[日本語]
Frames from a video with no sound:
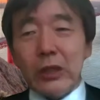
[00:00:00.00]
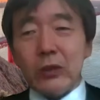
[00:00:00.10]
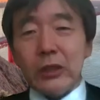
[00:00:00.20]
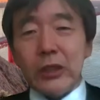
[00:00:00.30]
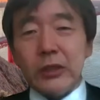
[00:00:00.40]
の問題
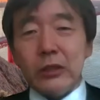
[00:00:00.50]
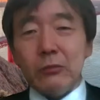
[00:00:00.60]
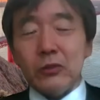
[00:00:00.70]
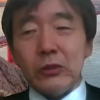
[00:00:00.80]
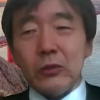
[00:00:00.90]
とか経済の
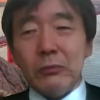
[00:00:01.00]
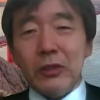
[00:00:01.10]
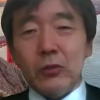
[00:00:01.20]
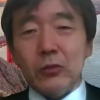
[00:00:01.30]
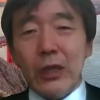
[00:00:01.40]
問題とか、
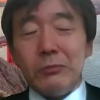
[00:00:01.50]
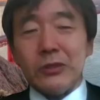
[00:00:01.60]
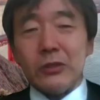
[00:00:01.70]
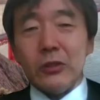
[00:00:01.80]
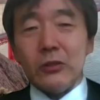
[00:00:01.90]
まあいろいろあり
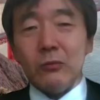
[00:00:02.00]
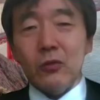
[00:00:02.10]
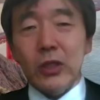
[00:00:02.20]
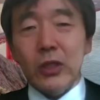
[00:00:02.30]
ますけども、